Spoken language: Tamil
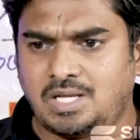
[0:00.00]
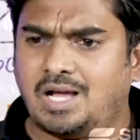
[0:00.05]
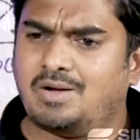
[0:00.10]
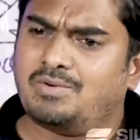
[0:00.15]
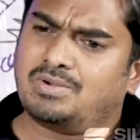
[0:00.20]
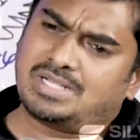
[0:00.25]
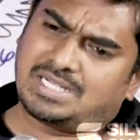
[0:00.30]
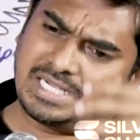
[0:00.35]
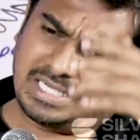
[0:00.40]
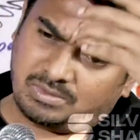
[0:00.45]

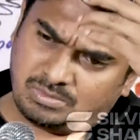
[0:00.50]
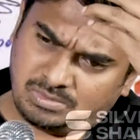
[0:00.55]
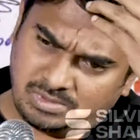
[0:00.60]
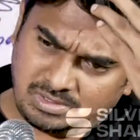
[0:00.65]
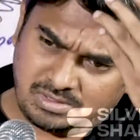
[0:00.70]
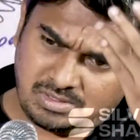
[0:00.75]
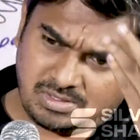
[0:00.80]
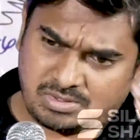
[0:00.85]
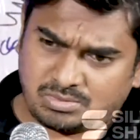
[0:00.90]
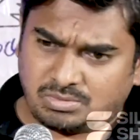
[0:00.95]
அவங்க
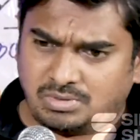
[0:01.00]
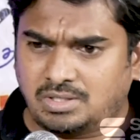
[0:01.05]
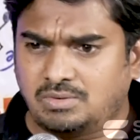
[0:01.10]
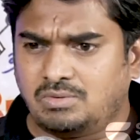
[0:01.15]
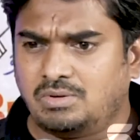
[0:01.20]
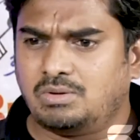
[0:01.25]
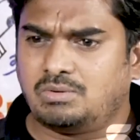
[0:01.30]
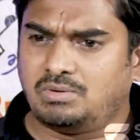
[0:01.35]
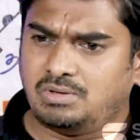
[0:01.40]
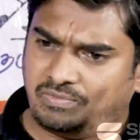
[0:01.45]
கடவுள்களை
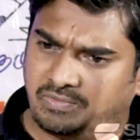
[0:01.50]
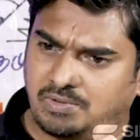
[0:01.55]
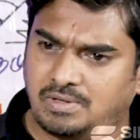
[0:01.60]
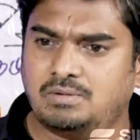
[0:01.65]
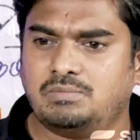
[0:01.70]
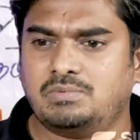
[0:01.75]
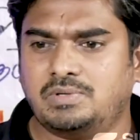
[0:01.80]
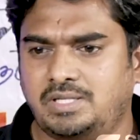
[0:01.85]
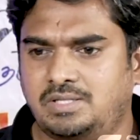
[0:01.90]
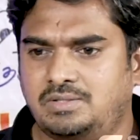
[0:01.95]
சொல்கிறவங்கள கூட
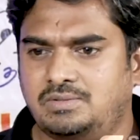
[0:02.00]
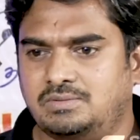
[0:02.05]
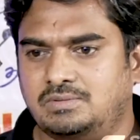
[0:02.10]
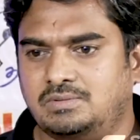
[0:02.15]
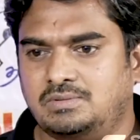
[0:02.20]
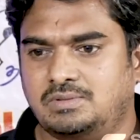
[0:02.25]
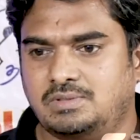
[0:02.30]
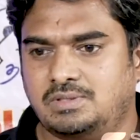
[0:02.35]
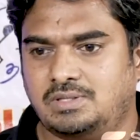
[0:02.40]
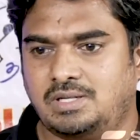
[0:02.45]
ஃபாலோ பண்ணிக்கிட்டோம்
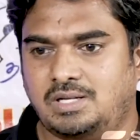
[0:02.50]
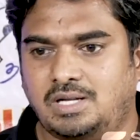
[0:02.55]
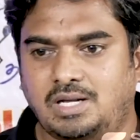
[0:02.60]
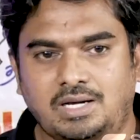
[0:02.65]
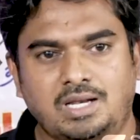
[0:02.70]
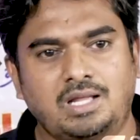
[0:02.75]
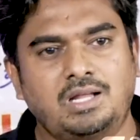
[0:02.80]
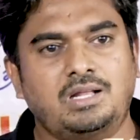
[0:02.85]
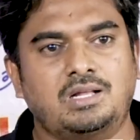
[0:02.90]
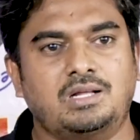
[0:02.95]

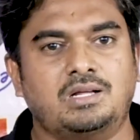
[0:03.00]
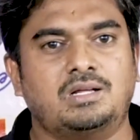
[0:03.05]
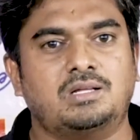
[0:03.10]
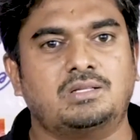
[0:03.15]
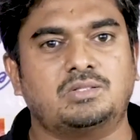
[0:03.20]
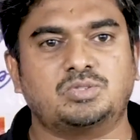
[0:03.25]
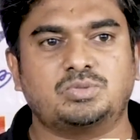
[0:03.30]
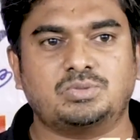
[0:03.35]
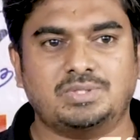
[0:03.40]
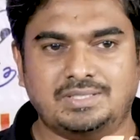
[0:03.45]
ஆனால்
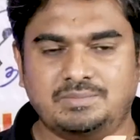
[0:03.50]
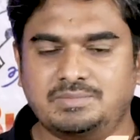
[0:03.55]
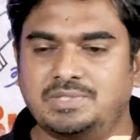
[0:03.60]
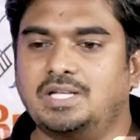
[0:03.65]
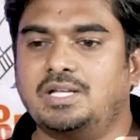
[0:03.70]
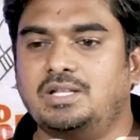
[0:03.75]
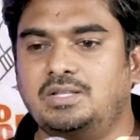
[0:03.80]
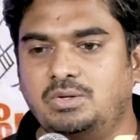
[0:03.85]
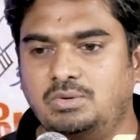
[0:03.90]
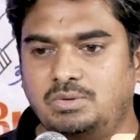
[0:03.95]

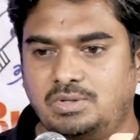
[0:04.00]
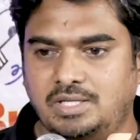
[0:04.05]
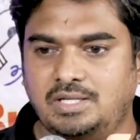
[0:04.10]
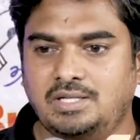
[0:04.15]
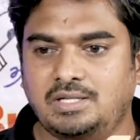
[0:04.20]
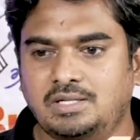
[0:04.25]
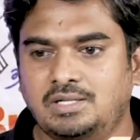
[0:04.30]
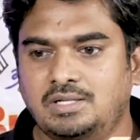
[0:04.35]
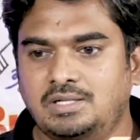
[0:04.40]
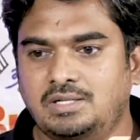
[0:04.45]
சுயமரியாதையோட
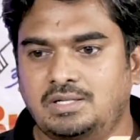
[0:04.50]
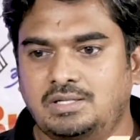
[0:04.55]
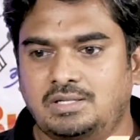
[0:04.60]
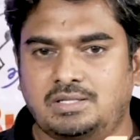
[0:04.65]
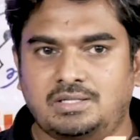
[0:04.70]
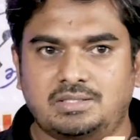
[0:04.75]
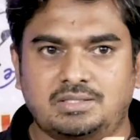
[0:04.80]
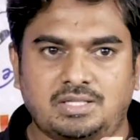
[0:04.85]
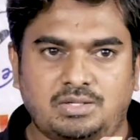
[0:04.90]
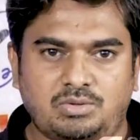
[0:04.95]

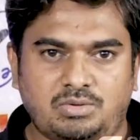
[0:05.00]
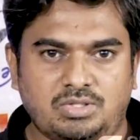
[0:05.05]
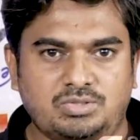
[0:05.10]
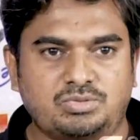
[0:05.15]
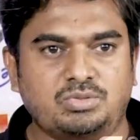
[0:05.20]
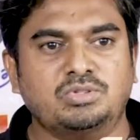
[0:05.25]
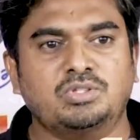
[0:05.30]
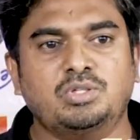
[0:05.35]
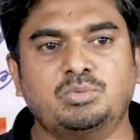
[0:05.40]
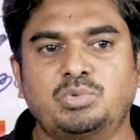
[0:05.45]
தன்னோட
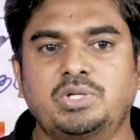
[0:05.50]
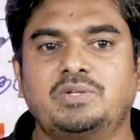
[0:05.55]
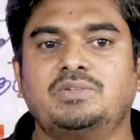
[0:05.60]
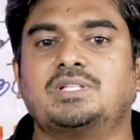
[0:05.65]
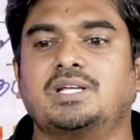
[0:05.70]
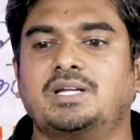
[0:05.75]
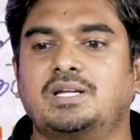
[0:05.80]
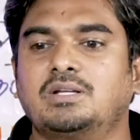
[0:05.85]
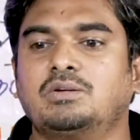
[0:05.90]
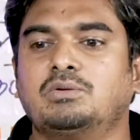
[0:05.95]
சொந்த முடிவை
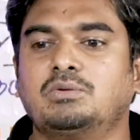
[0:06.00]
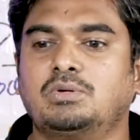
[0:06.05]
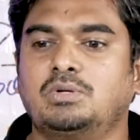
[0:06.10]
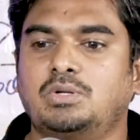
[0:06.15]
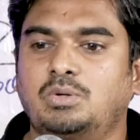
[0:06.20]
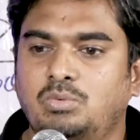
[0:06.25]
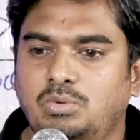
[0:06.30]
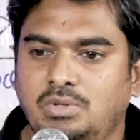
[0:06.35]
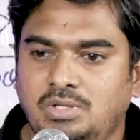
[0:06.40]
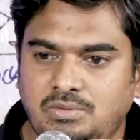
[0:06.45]
தான்
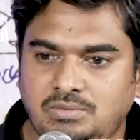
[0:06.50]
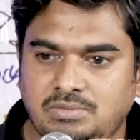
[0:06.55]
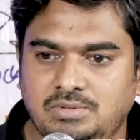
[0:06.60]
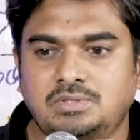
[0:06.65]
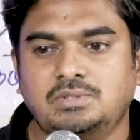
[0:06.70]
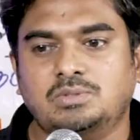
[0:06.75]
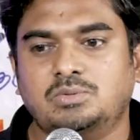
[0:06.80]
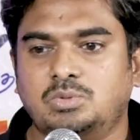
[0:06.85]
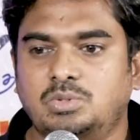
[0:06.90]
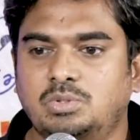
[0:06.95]
எடுக்கணுங்கிற உணர்வு
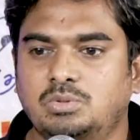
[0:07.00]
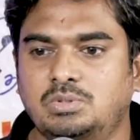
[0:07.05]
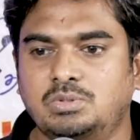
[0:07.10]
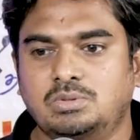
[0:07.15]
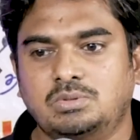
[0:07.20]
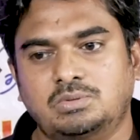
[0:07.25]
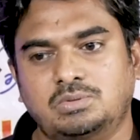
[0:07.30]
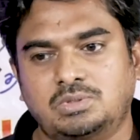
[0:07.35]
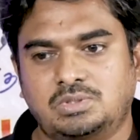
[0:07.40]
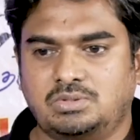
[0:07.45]
ஒரு ஒரு
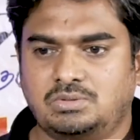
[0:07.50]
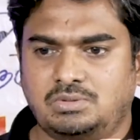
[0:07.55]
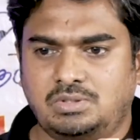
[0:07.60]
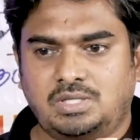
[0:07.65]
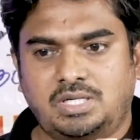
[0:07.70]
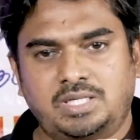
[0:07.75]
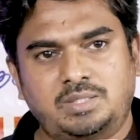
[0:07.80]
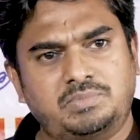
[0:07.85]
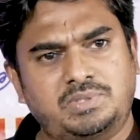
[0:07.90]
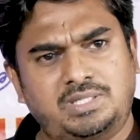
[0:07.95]

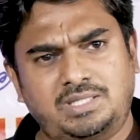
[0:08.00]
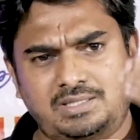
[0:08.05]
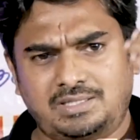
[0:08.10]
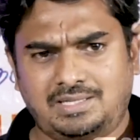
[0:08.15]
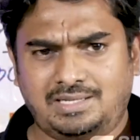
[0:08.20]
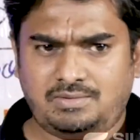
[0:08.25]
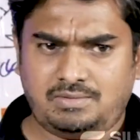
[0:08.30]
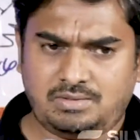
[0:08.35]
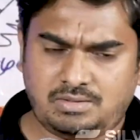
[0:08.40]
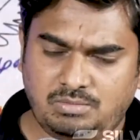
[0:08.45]
ஒருத்தவங்களுக்கு அடிக்கும் நீங்கள்
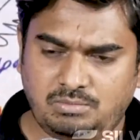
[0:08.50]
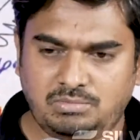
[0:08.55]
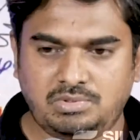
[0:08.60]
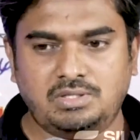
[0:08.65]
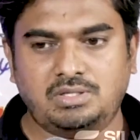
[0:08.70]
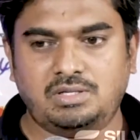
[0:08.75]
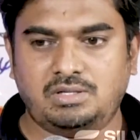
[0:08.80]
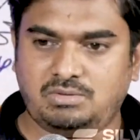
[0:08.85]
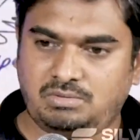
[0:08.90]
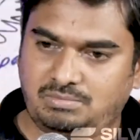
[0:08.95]
கடவுளை
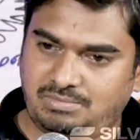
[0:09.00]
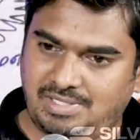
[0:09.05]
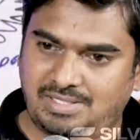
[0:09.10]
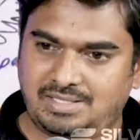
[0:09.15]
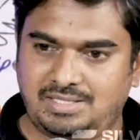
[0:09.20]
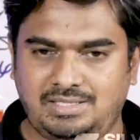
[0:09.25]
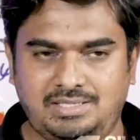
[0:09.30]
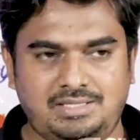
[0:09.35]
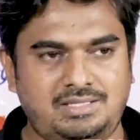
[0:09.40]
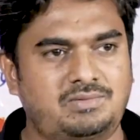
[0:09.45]
கும்பிடுங்க
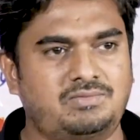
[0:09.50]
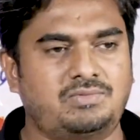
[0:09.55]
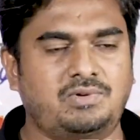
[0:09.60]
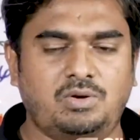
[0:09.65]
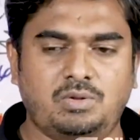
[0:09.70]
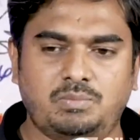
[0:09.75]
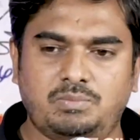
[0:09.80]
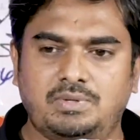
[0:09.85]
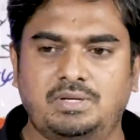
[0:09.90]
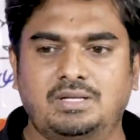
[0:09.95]
கும்பிடாதீங்க
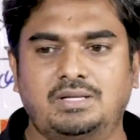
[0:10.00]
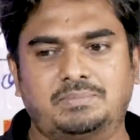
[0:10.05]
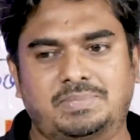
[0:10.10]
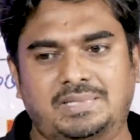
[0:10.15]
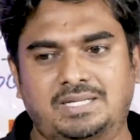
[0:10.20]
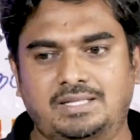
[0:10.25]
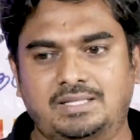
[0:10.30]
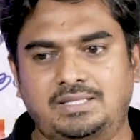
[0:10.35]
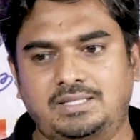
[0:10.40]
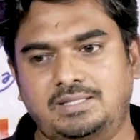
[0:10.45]
ஃபாலோ பண்ணுங்கள்
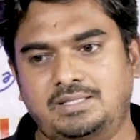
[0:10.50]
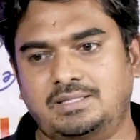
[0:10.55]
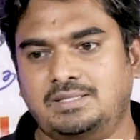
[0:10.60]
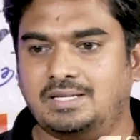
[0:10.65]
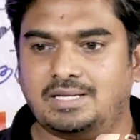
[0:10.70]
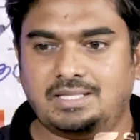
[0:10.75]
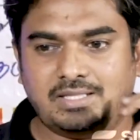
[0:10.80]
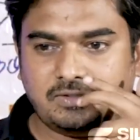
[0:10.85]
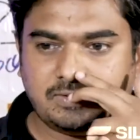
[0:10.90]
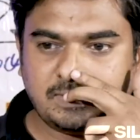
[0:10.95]
பண்ணாதீங்க
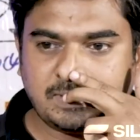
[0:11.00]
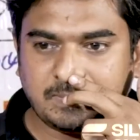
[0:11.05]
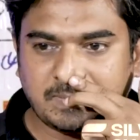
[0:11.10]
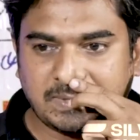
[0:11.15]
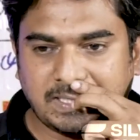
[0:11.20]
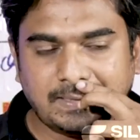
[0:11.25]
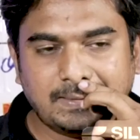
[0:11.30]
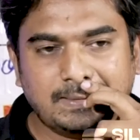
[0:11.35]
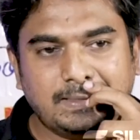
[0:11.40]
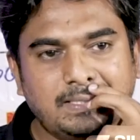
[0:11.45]
அது அவசியம்
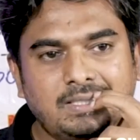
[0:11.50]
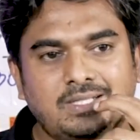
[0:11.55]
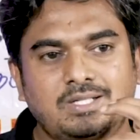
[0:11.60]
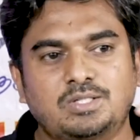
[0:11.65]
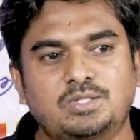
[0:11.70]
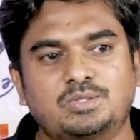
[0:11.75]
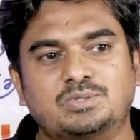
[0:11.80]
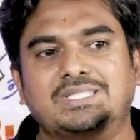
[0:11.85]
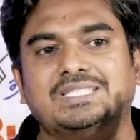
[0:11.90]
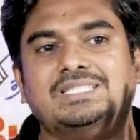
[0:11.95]
இல்லை
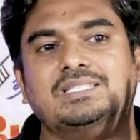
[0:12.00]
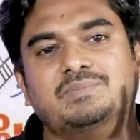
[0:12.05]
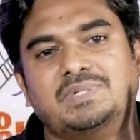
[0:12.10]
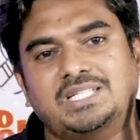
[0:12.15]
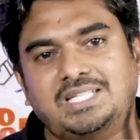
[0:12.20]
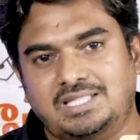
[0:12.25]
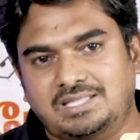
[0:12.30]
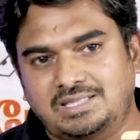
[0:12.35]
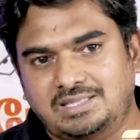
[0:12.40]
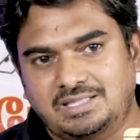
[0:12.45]
ஸோ இந்த
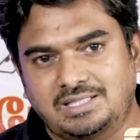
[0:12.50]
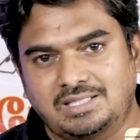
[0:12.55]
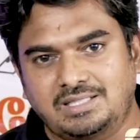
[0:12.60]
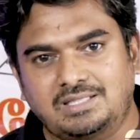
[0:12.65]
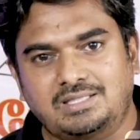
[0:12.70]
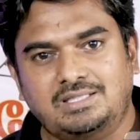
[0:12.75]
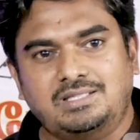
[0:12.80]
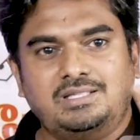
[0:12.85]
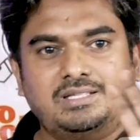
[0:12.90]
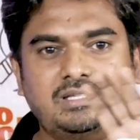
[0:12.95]
மாதிரி எந்த
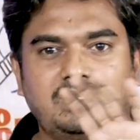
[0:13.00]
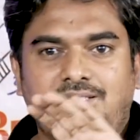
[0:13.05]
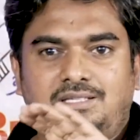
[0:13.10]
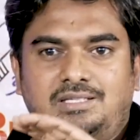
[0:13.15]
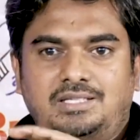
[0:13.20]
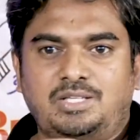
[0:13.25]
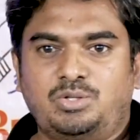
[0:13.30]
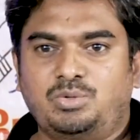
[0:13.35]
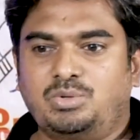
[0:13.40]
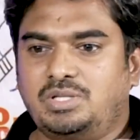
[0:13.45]

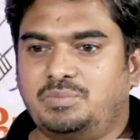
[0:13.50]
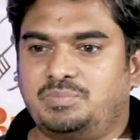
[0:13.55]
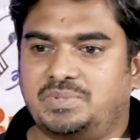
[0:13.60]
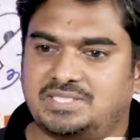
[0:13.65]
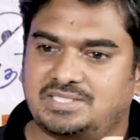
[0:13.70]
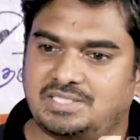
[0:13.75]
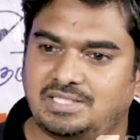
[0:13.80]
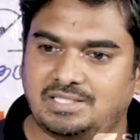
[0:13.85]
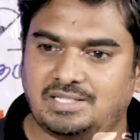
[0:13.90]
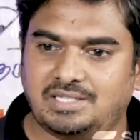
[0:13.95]
என்னுடைய
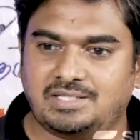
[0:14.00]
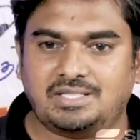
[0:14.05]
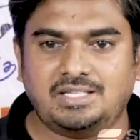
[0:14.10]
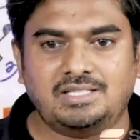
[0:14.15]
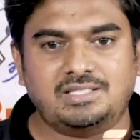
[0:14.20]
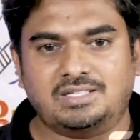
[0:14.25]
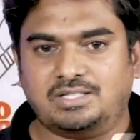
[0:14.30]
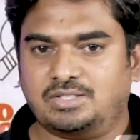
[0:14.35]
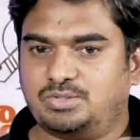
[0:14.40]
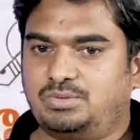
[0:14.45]
பர்சனல்
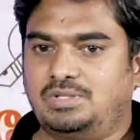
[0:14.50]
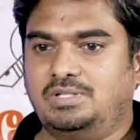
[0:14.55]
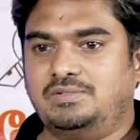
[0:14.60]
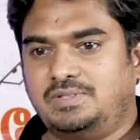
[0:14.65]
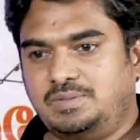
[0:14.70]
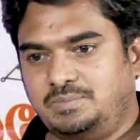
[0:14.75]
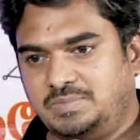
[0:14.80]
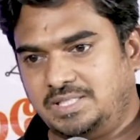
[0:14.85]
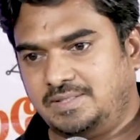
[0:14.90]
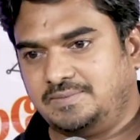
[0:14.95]
கருத்தையும் அதில் நான் சொல்ல
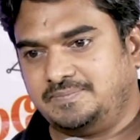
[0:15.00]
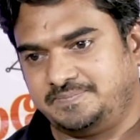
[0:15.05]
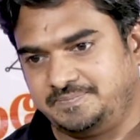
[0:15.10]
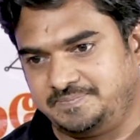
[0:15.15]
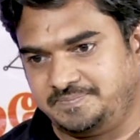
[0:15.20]
விரும்பலை